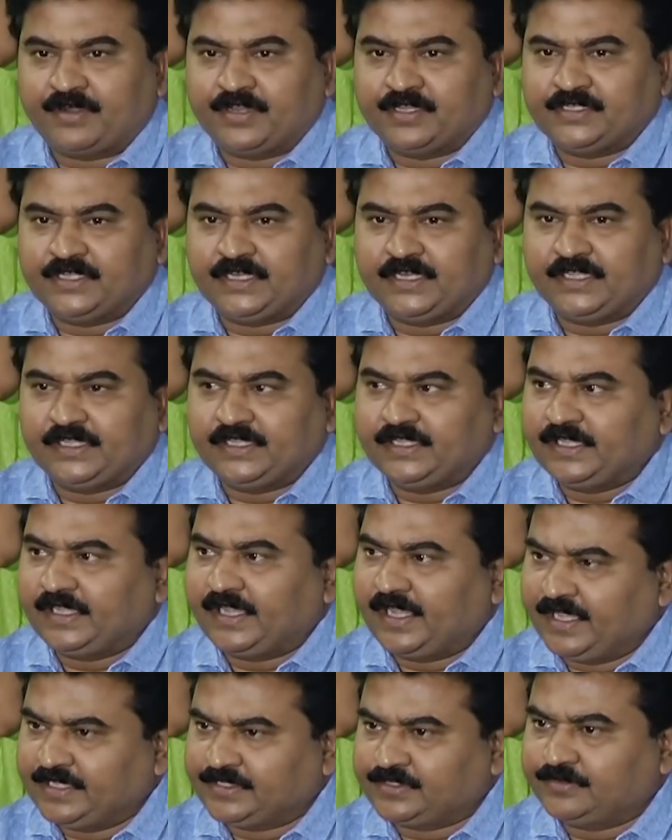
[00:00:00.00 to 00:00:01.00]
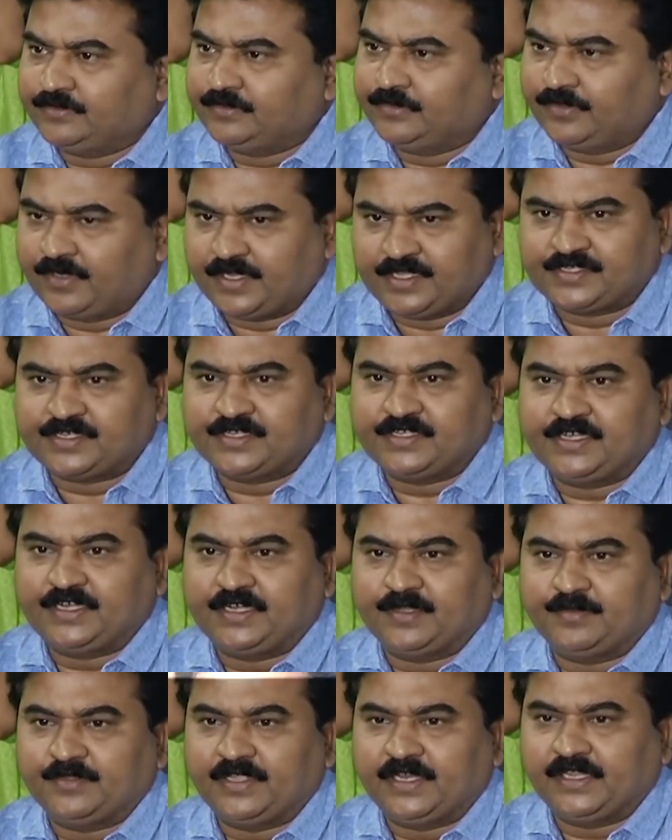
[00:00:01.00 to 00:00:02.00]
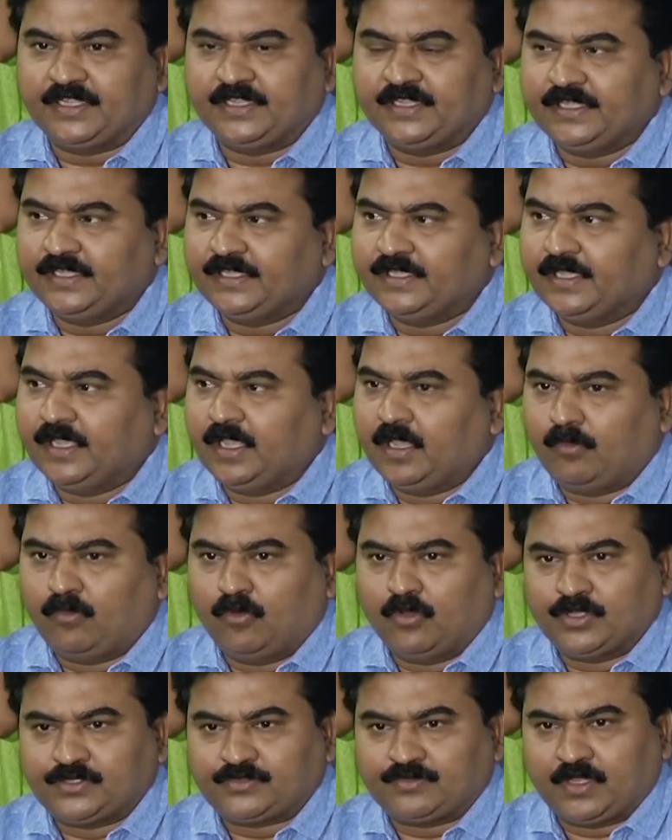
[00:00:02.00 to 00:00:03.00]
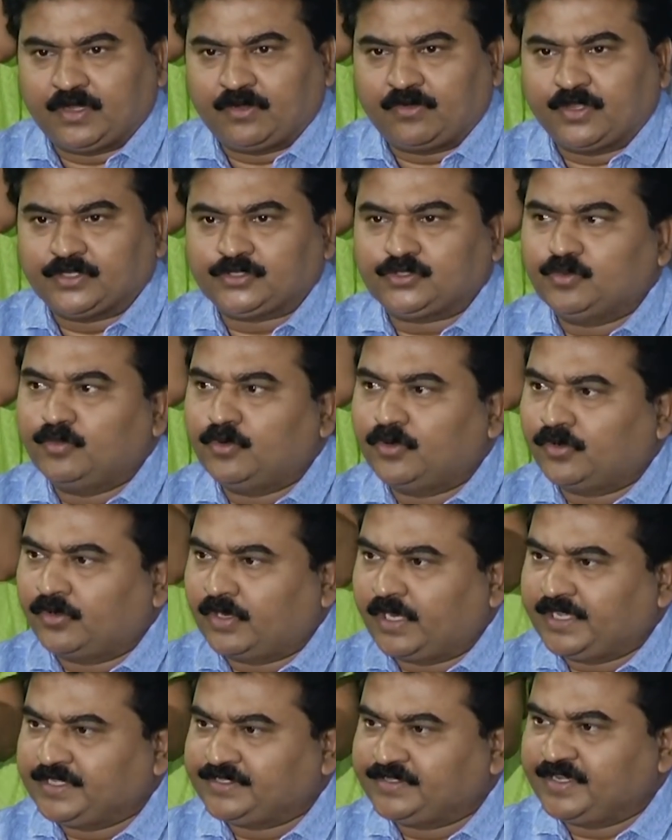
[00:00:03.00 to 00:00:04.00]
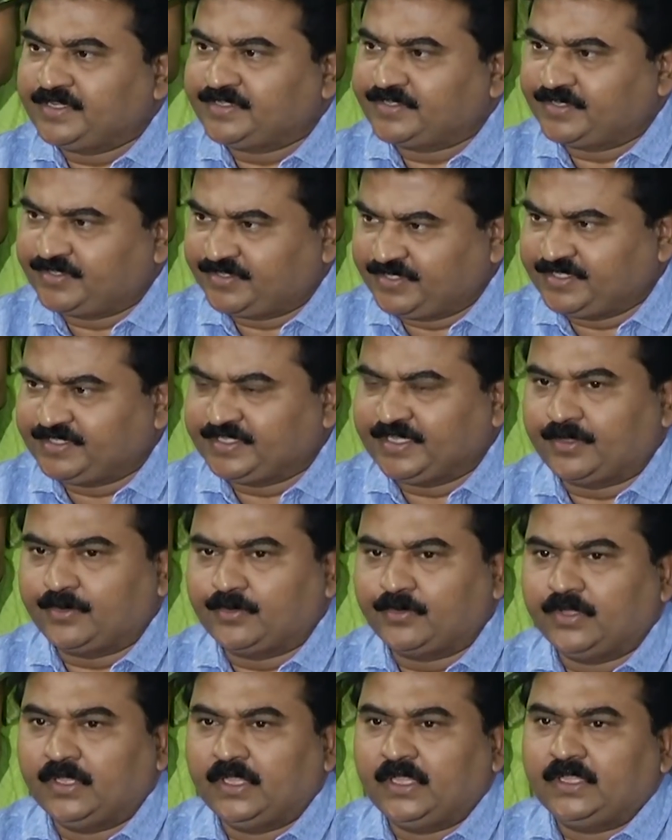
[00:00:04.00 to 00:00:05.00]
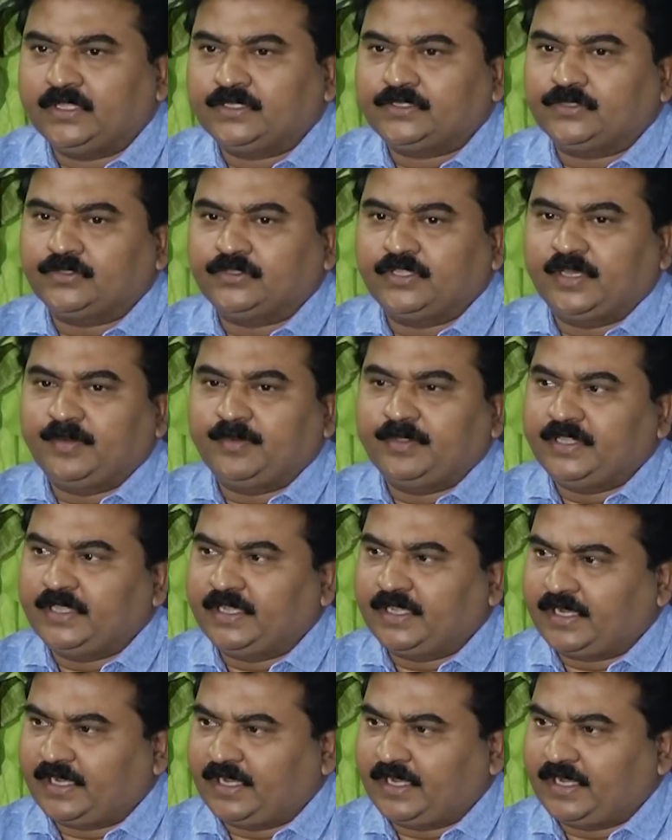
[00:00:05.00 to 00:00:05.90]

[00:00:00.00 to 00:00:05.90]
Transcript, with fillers: ఇవ్వడం జరిగింది కేసు రిజిస్టర్ చేయడం జరిగింది పోలీసు వాళ్ళు కూడా సుమోటో కేసు రిజిస్టర్ చేశారు సో దీని మీద